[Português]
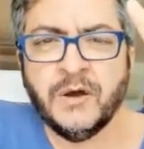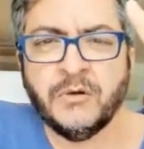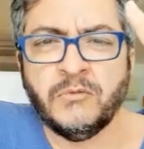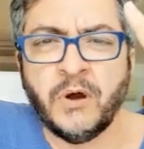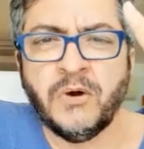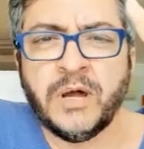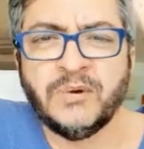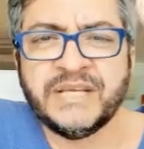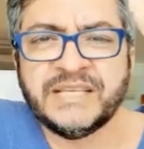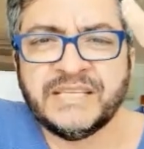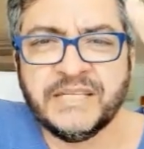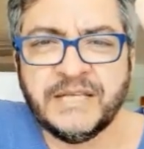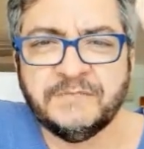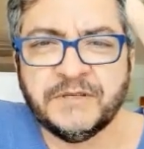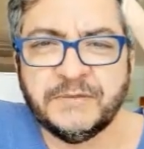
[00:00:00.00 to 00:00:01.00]
Qual é o
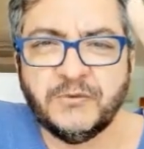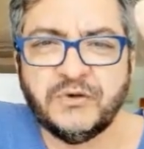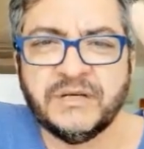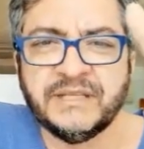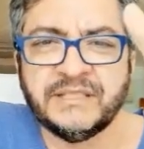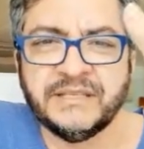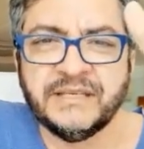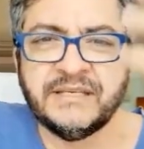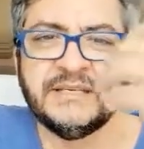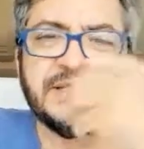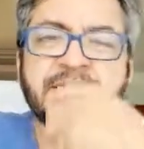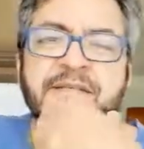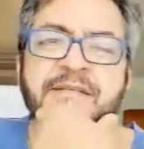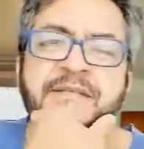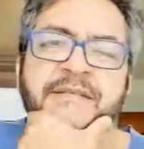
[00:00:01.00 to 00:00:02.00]
exemplo que Mohan
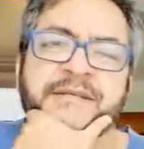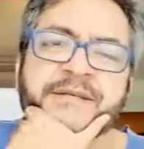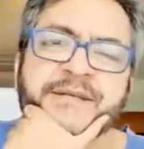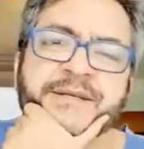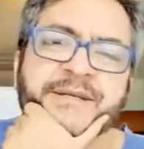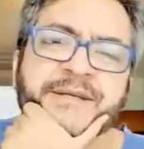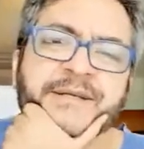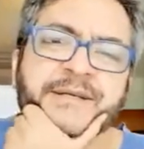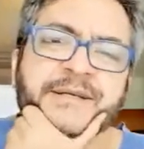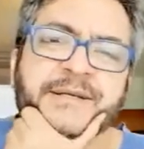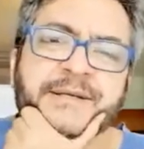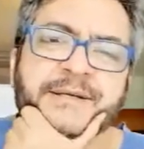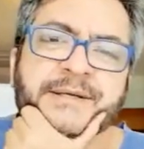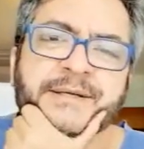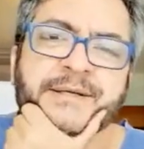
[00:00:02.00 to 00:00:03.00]
diz,
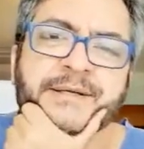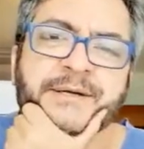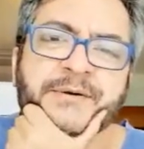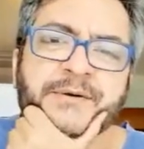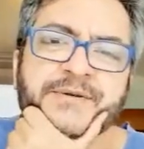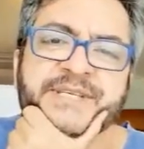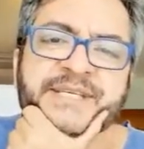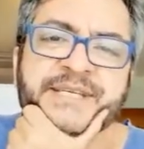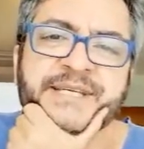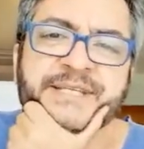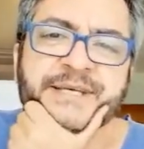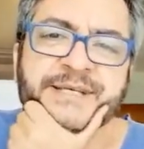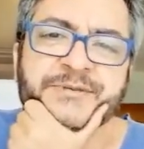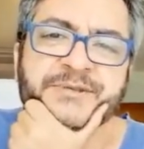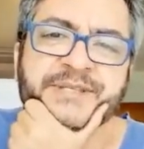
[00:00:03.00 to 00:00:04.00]
ou
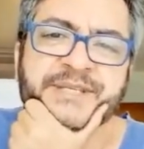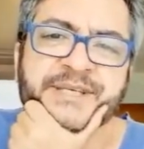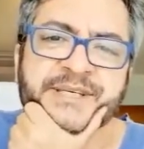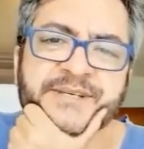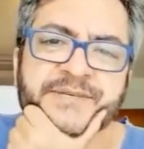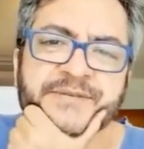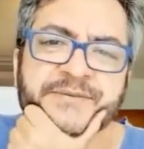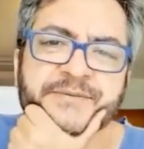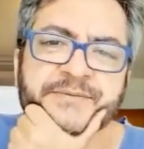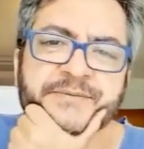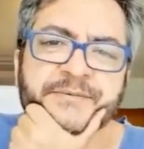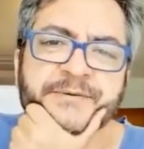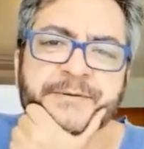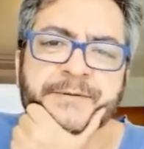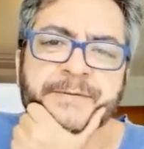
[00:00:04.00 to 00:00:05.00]
cita aí no texto,
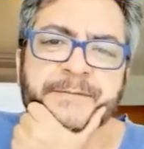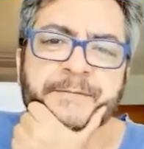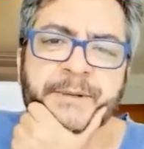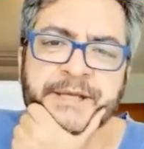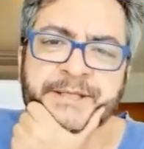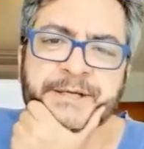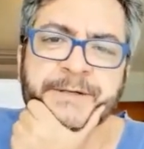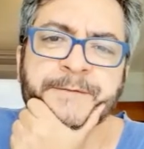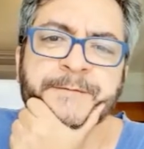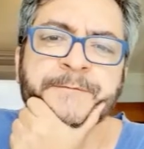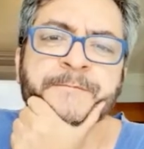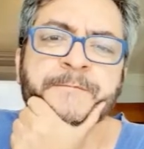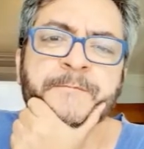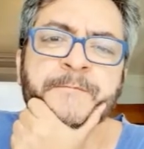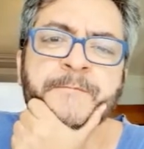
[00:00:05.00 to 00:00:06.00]
perdão,
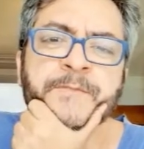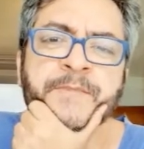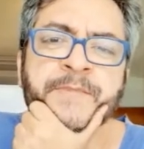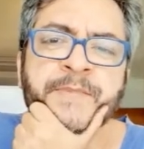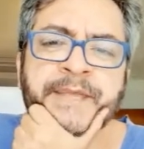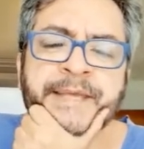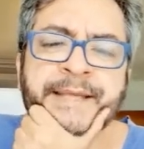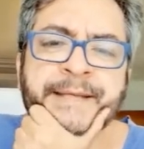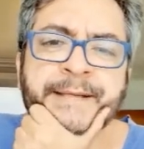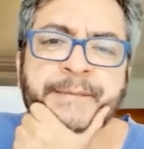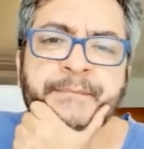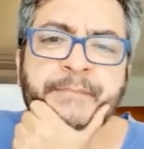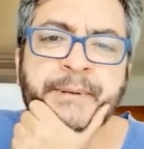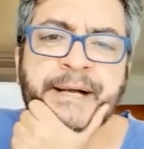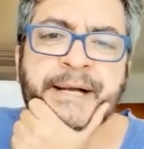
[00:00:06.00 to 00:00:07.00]

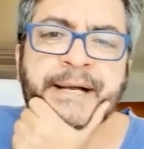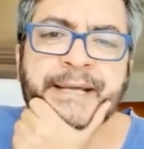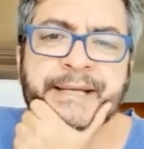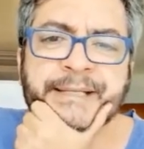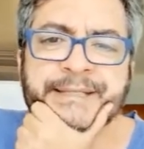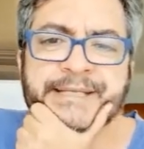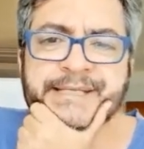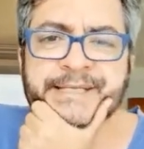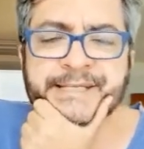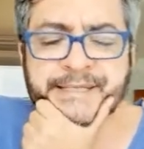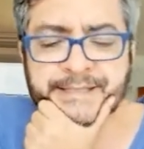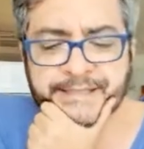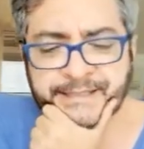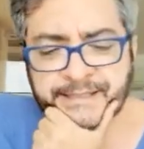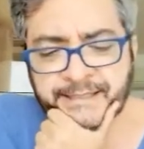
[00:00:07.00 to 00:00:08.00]
para
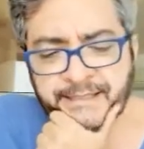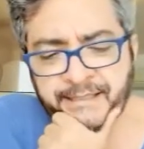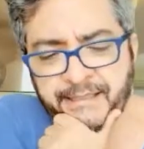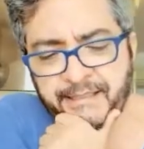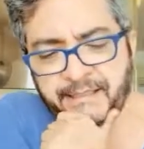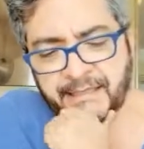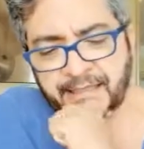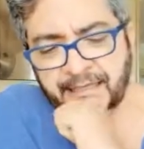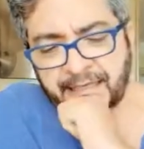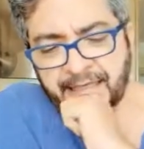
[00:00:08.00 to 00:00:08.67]
dizer que,